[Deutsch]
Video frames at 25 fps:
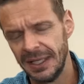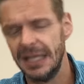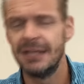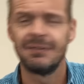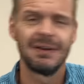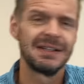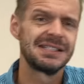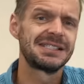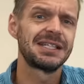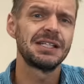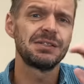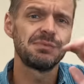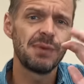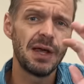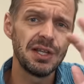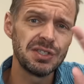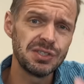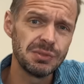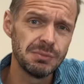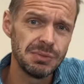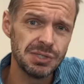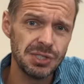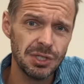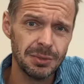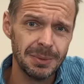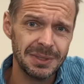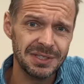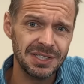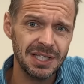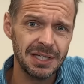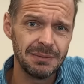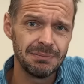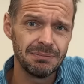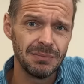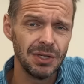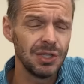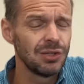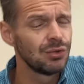Ich weiß, das war jetzt ein bisschen
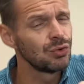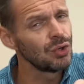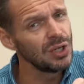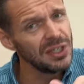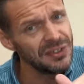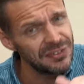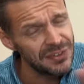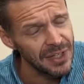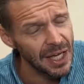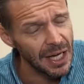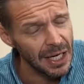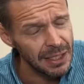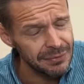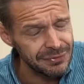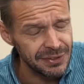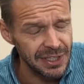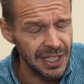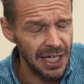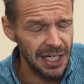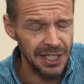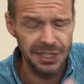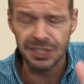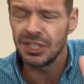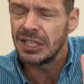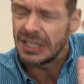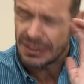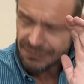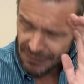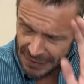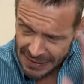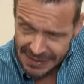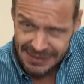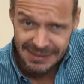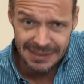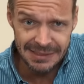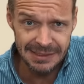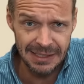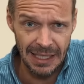übertrieben, so ist die AfD gar nicht. Ich
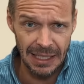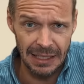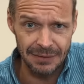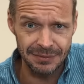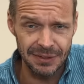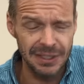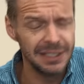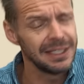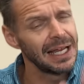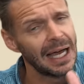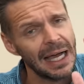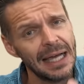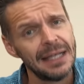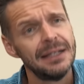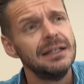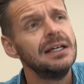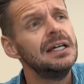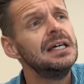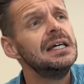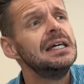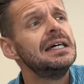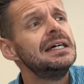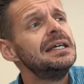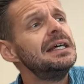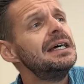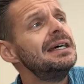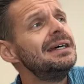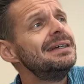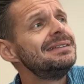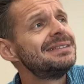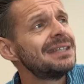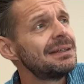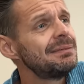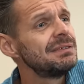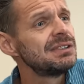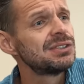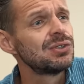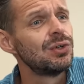weiß, dass die AfD, nein, äh,
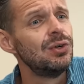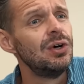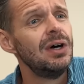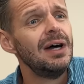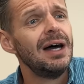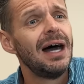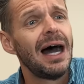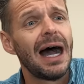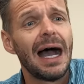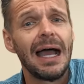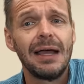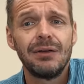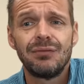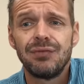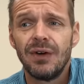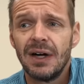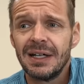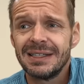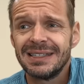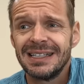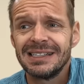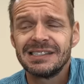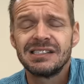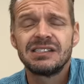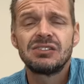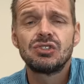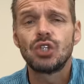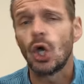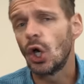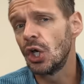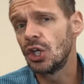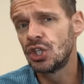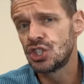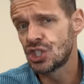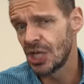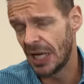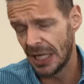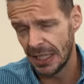sagen wir so, einfach das
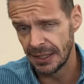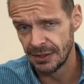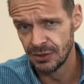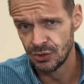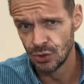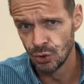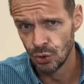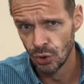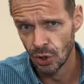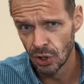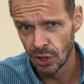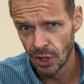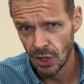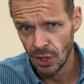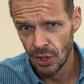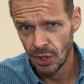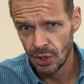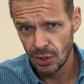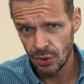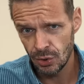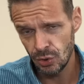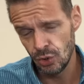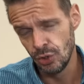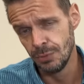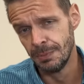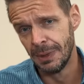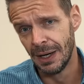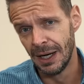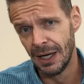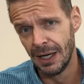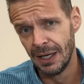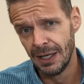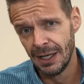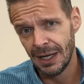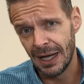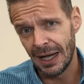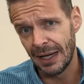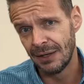deutsche Handtuch
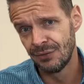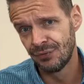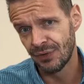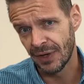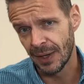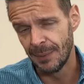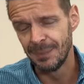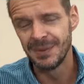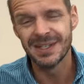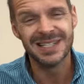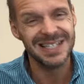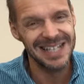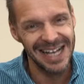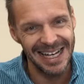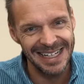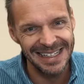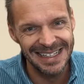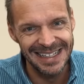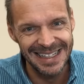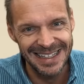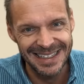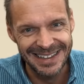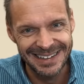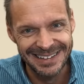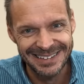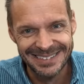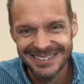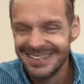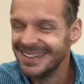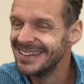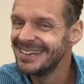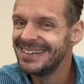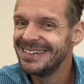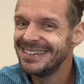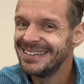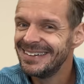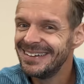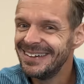über ein fremdes Land legen.
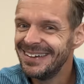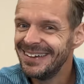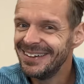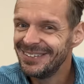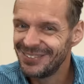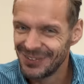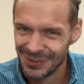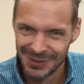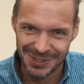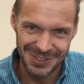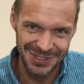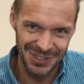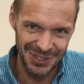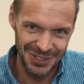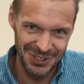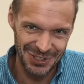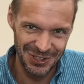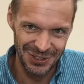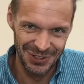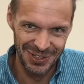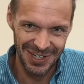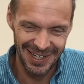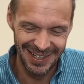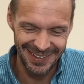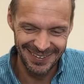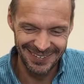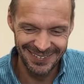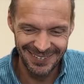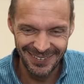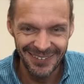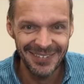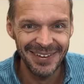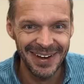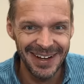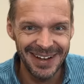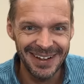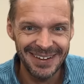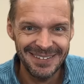Ne? So ist doch schöner,
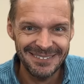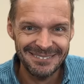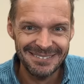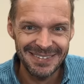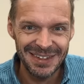oder?